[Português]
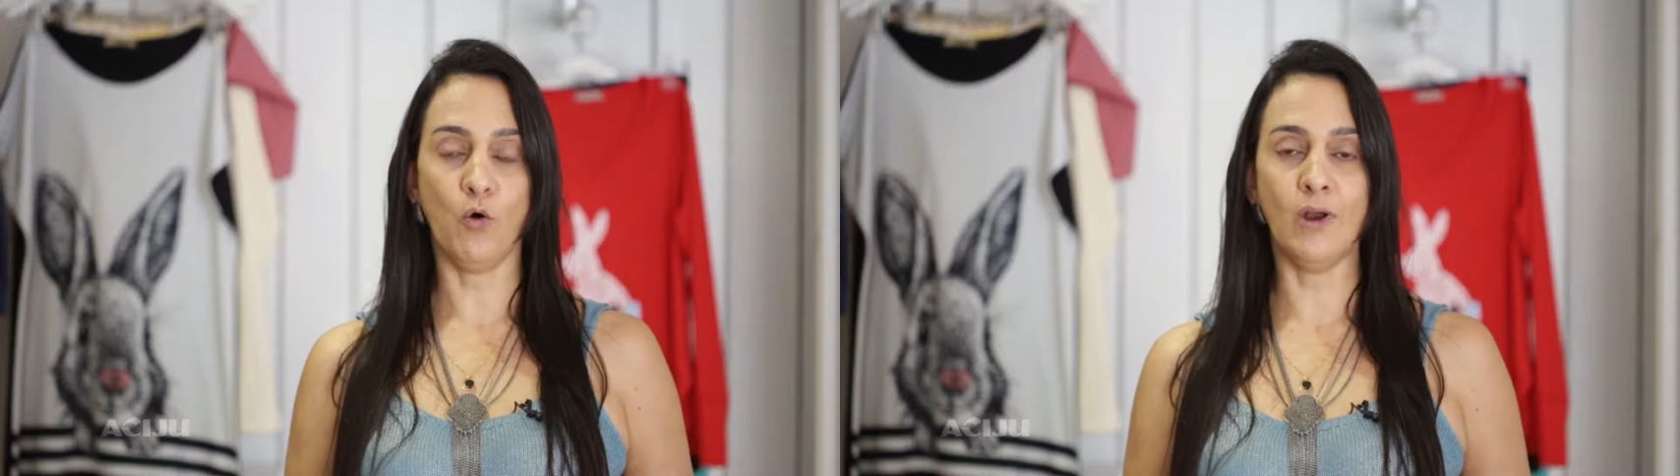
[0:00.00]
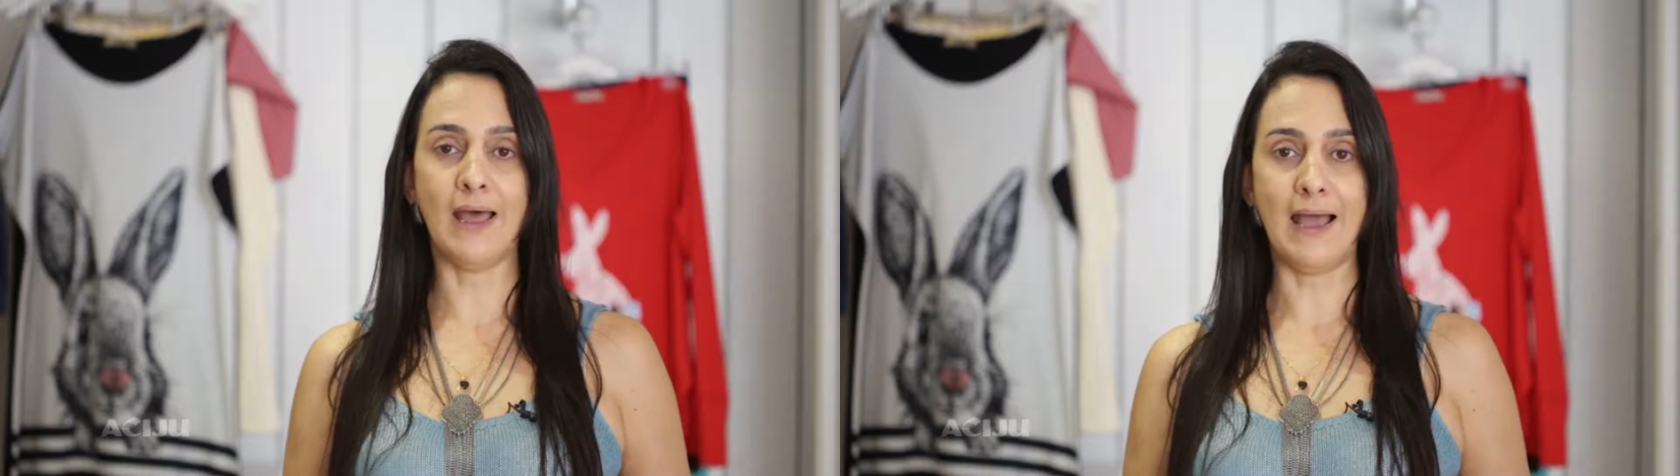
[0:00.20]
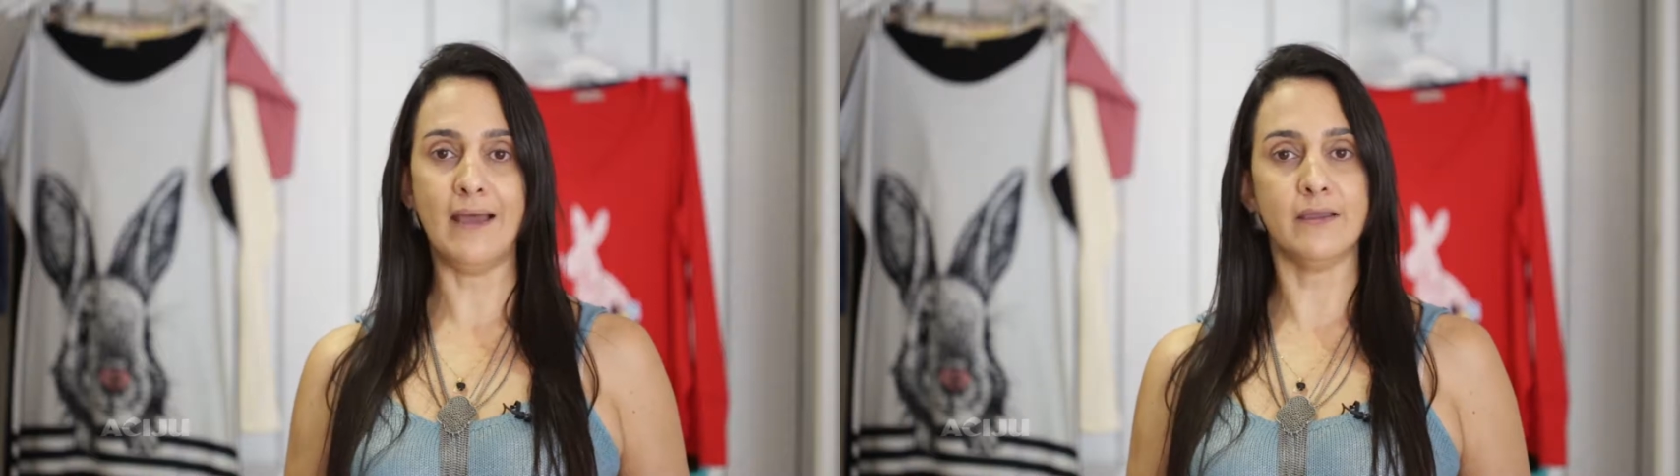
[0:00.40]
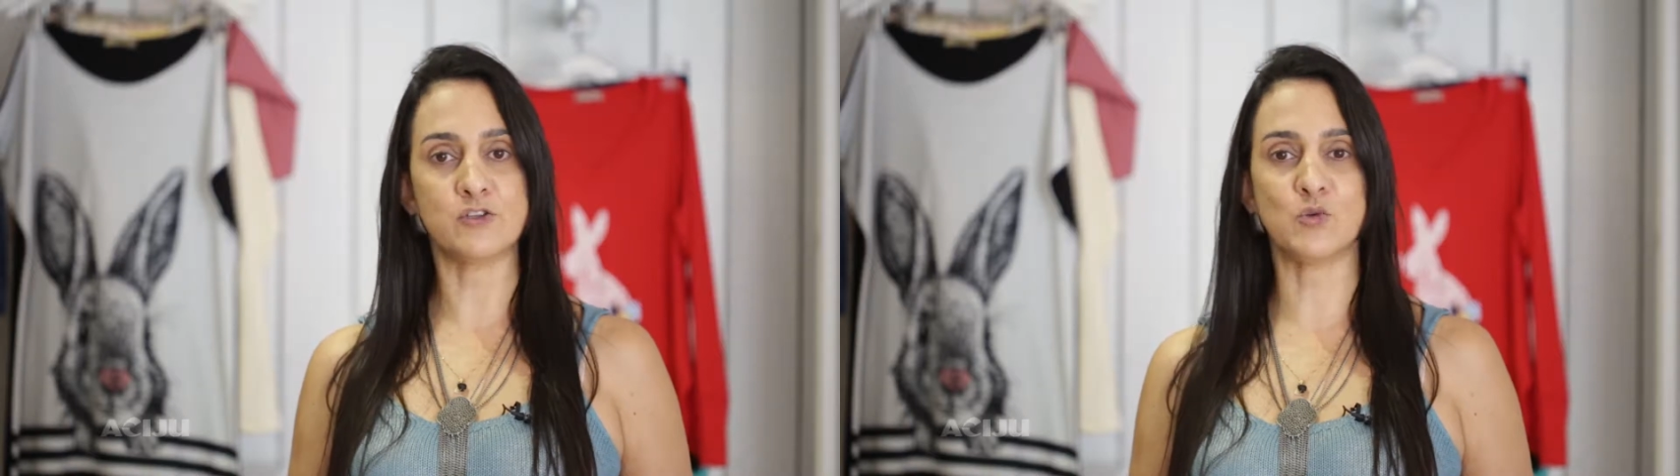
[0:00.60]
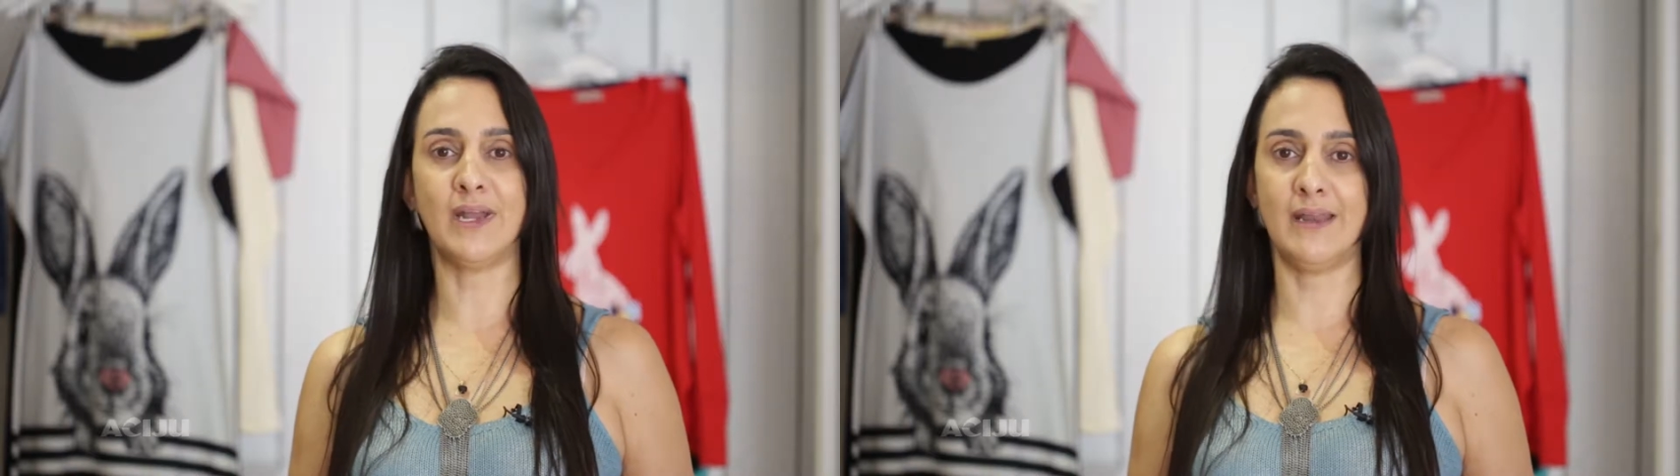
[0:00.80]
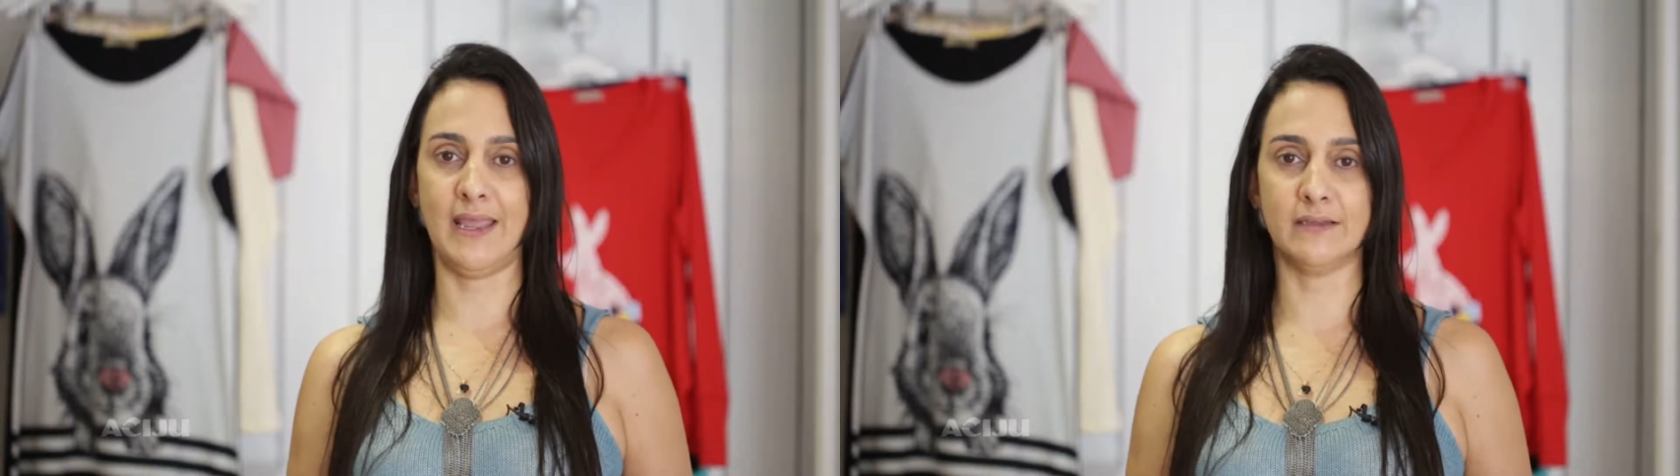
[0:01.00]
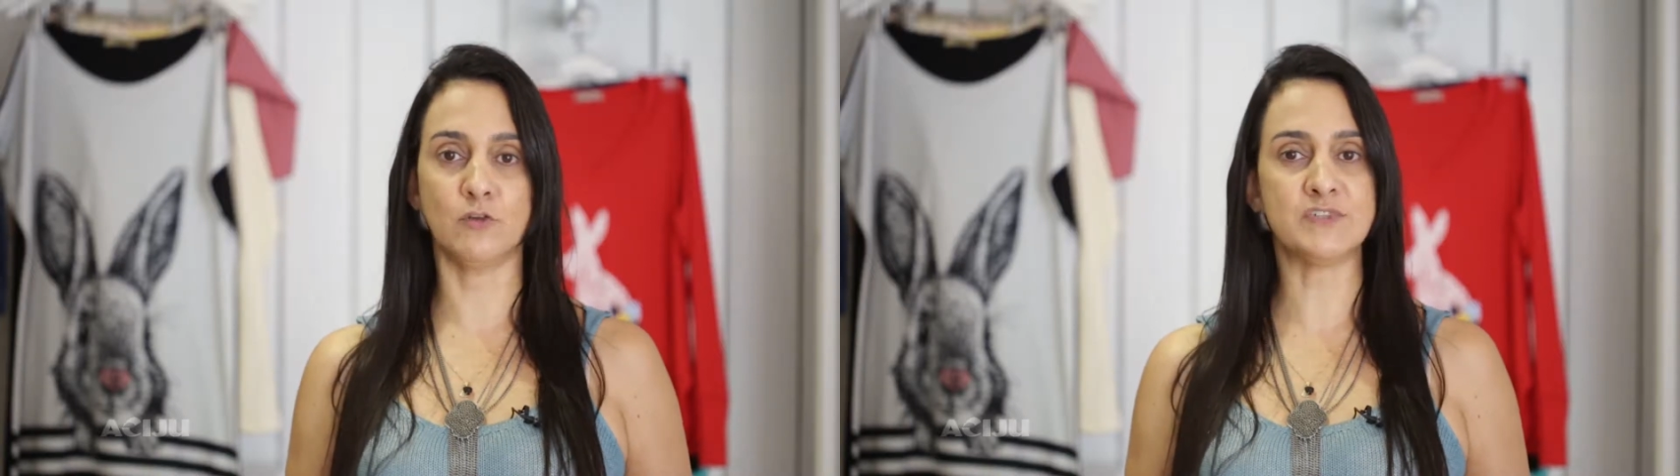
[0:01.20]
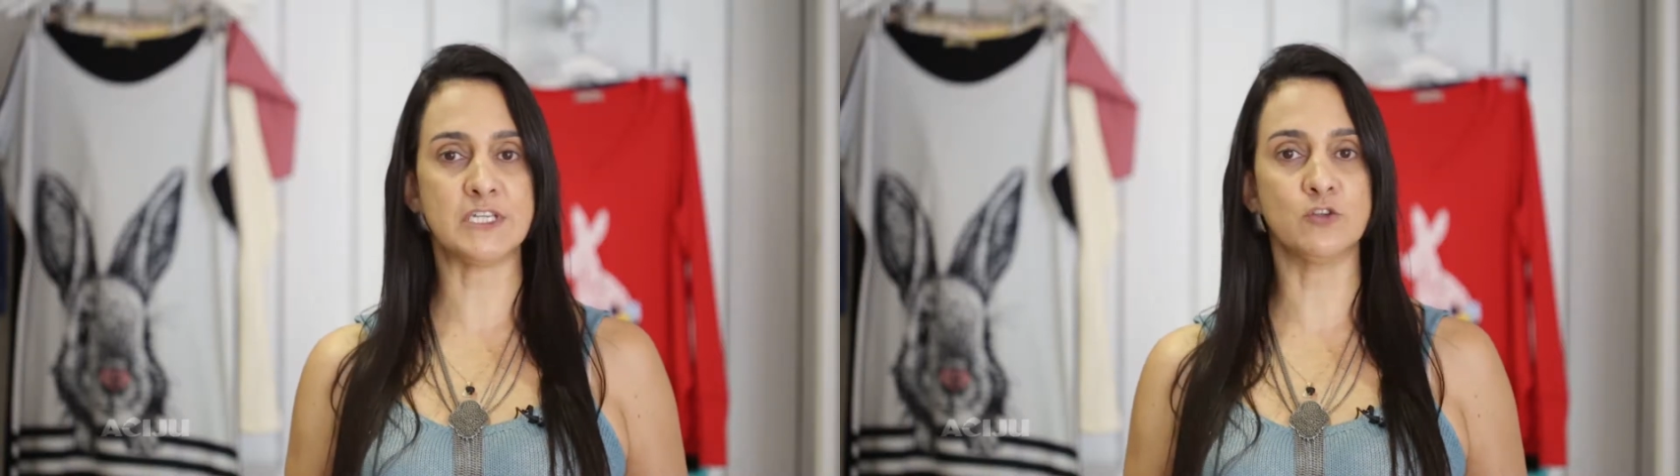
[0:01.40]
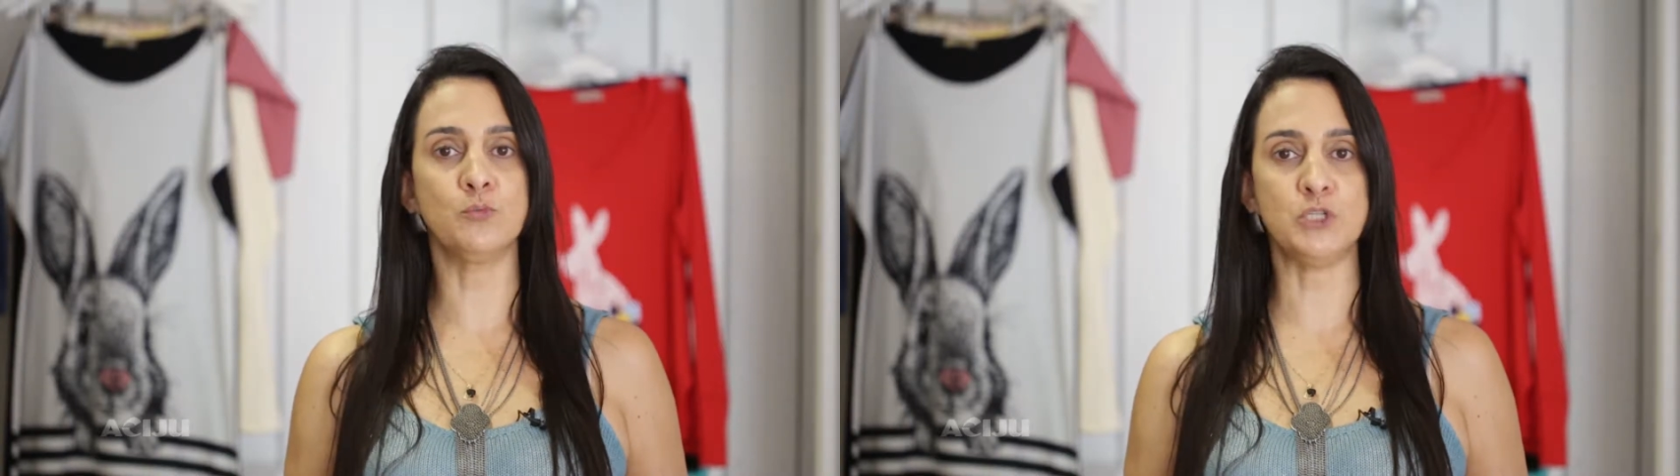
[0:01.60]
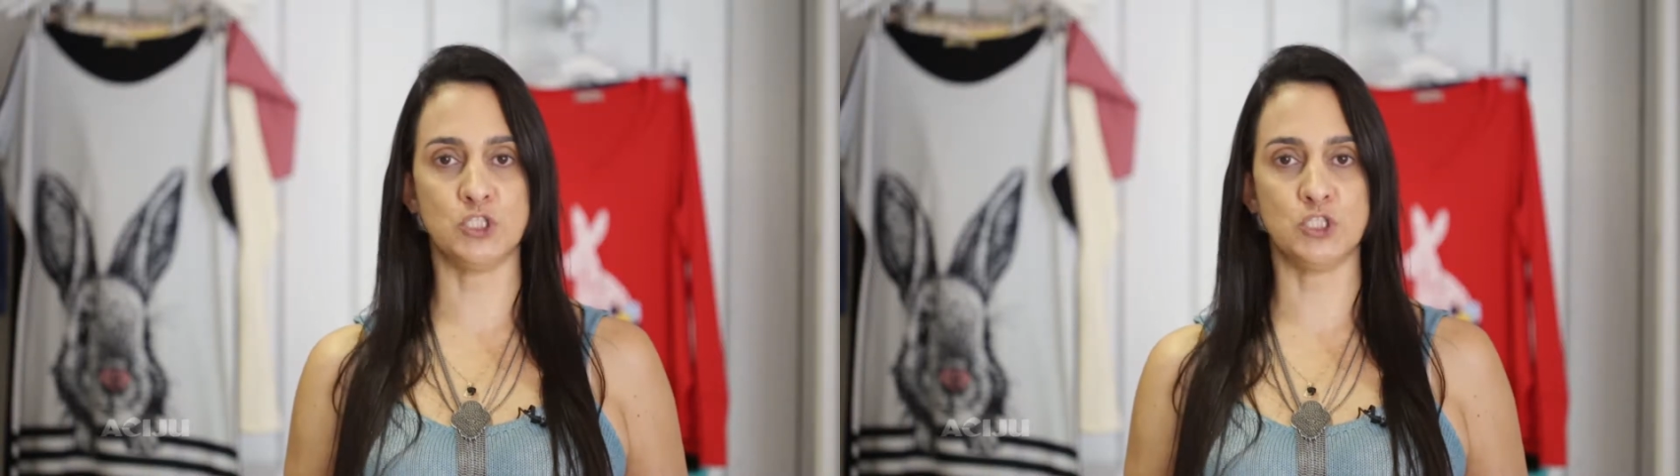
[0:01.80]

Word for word: Olá, eu sou a Neia da Oficina do